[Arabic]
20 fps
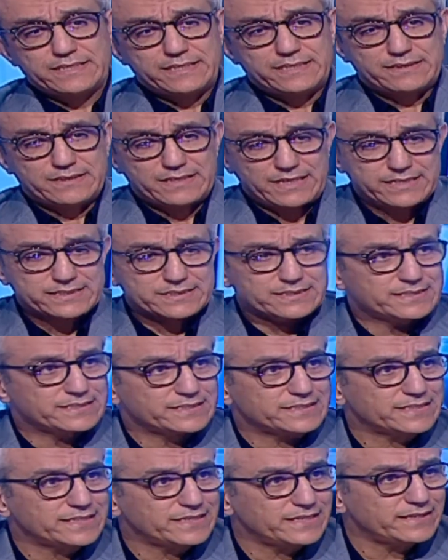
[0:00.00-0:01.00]

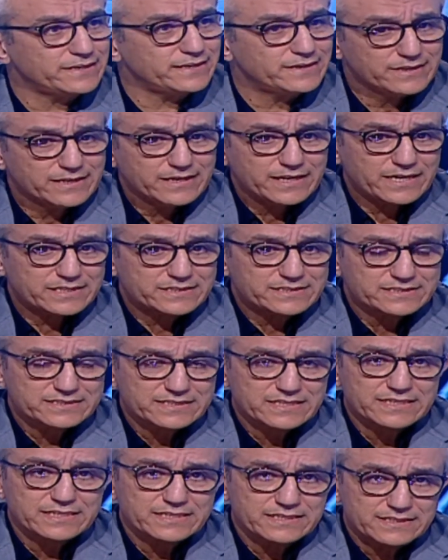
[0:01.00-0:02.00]
عندي عندي
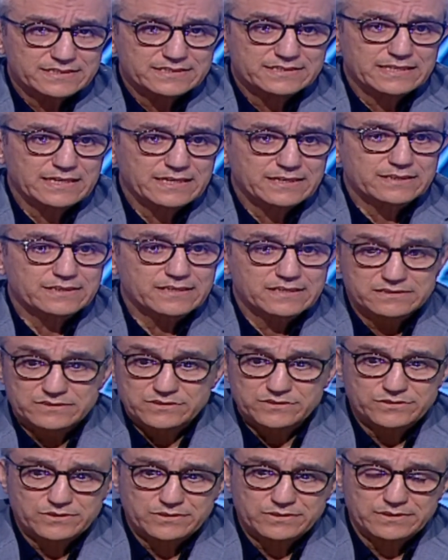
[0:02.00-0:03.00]
صغير يسحق
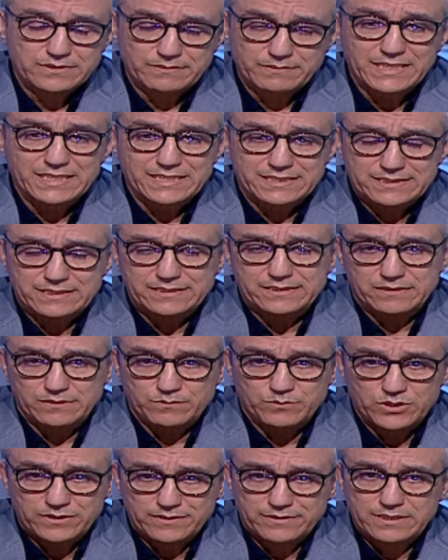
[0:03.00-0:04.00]
انستو معناتها
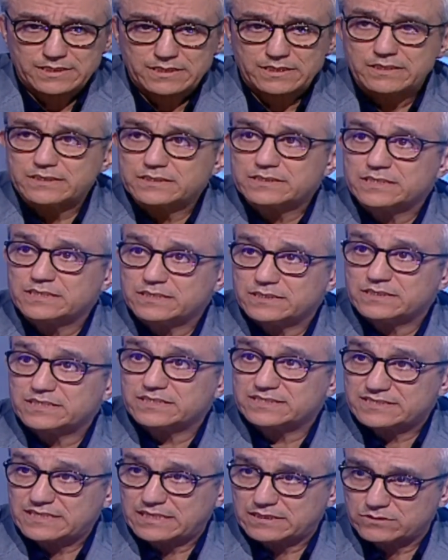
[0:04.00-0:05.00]
مرضى
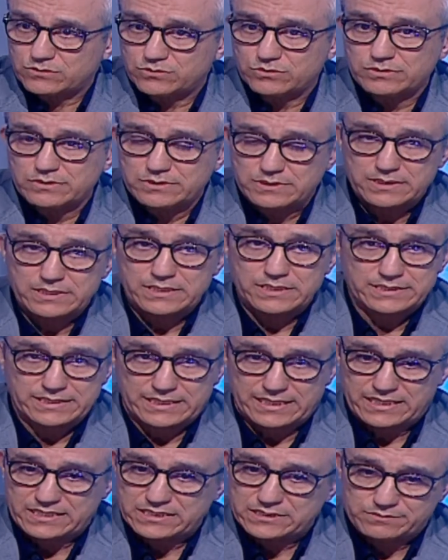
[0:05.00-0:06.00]
يسحقوا
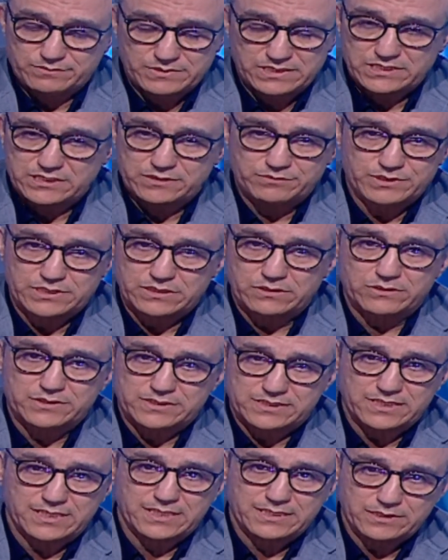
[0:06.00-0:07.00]
الانعاش مانيش باش
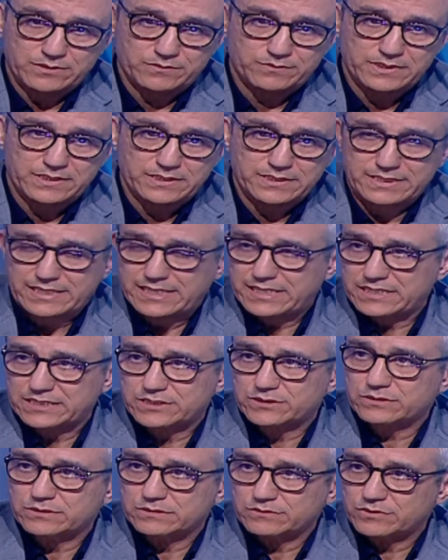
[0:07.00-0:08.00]
نقص عليهم
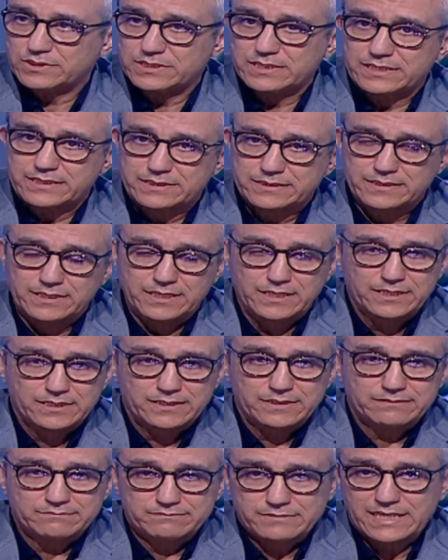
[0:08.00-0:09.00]
الانعاش ولا
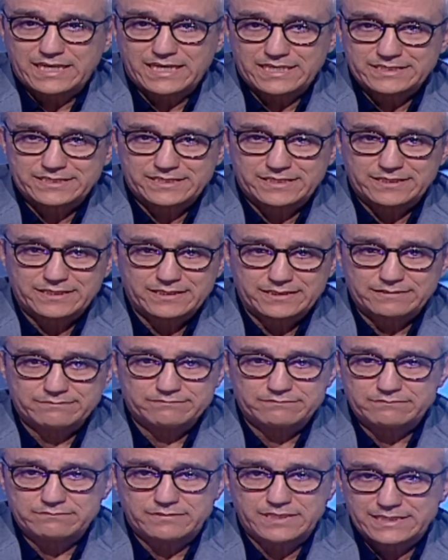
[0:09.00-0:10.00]
حاجه
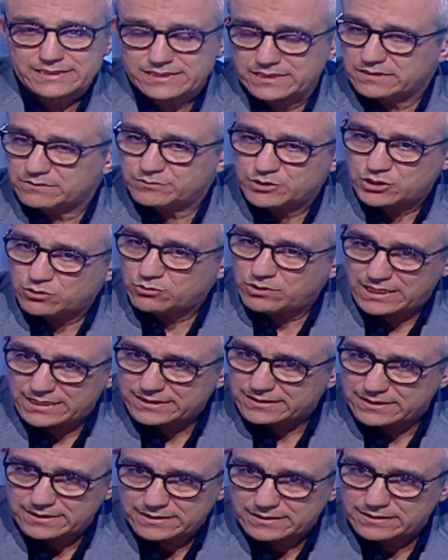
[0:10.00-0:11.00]
معناتها نمشيو
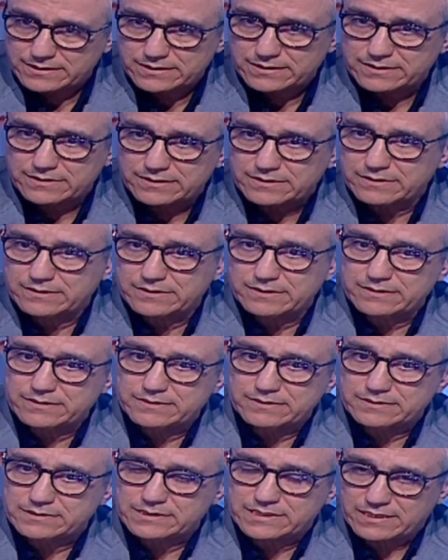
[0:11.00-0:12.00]
حتى
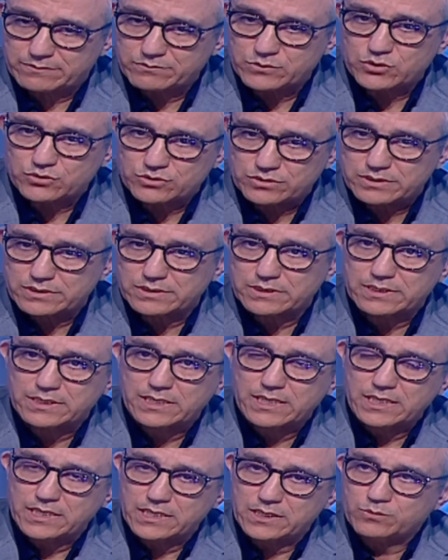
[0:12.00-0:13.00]
نكملوا
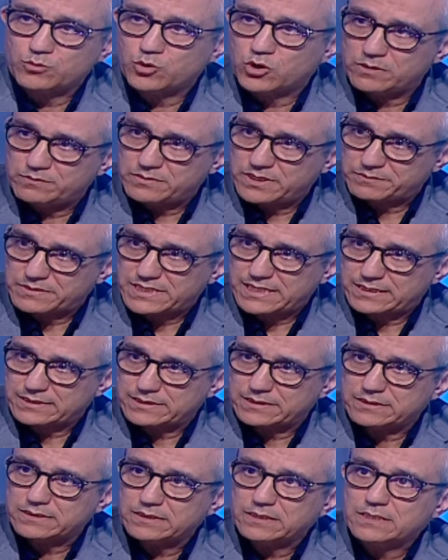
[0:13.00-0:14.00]
المهمه
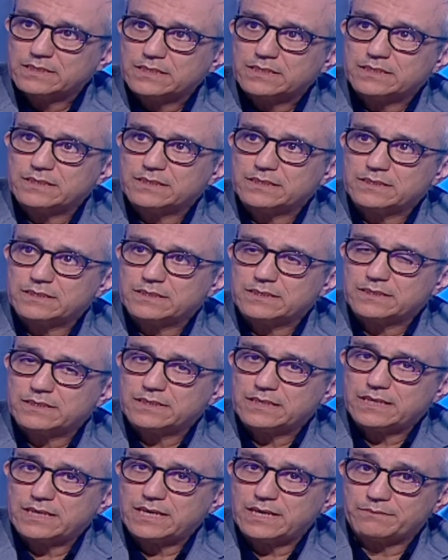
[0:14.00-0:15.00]
نتاعنا
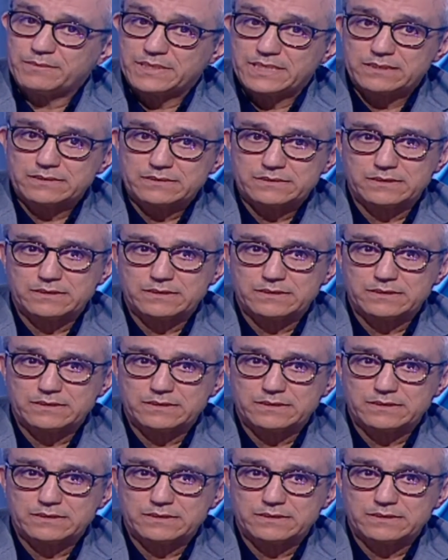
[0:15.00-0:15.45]
آه، اما